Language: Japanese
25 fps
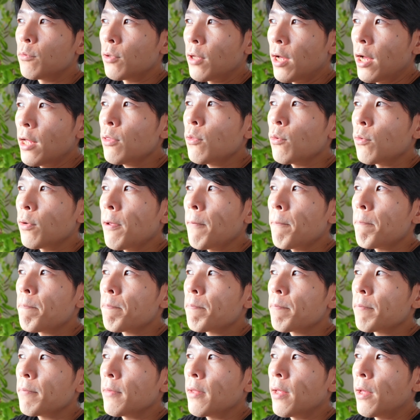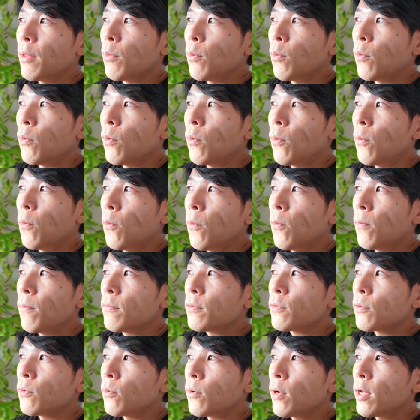あとね、あのー、
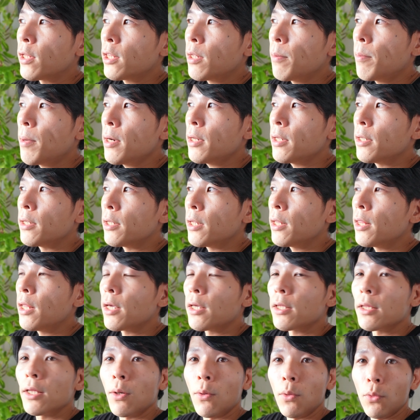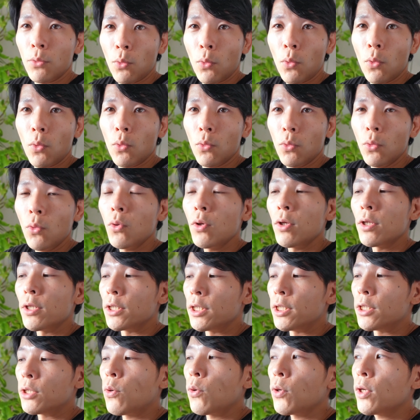その頭に出てきたことの
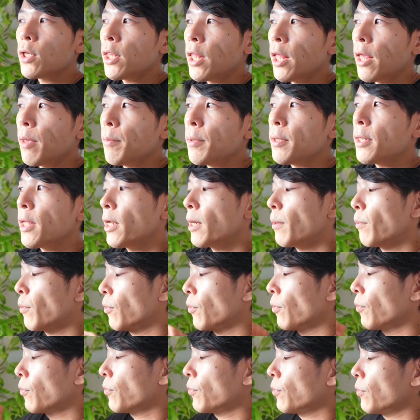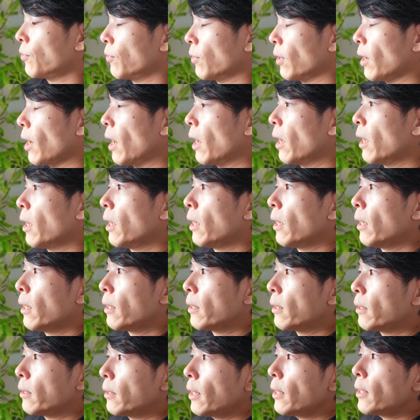自己否定みたいなものっていうのが、
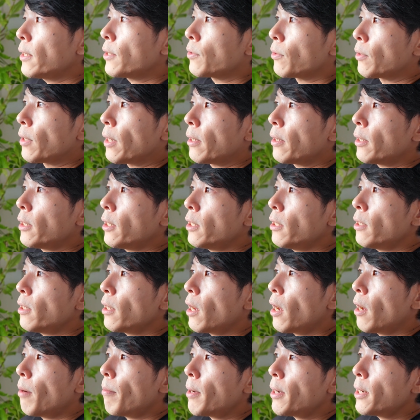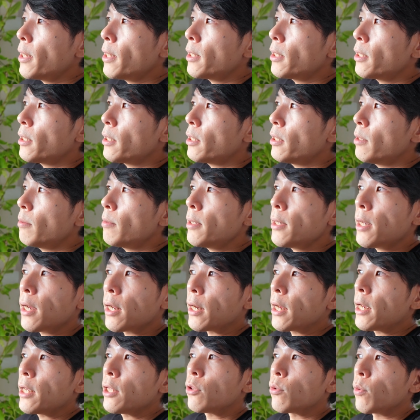なんでしょうね、あまり意味が
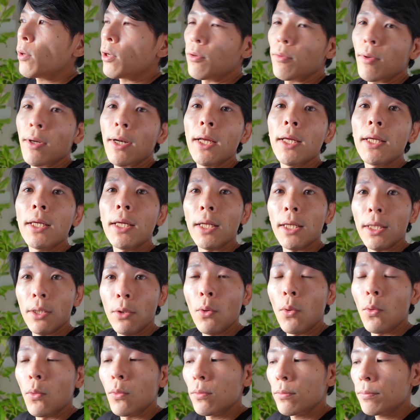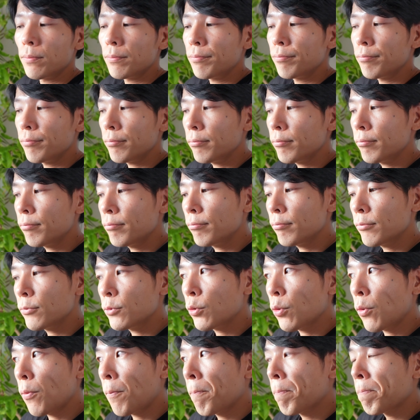ないとは言わないけれど、うーん
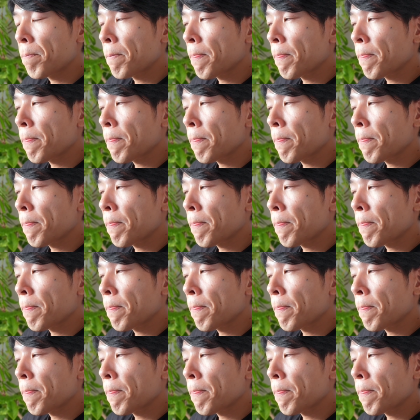と、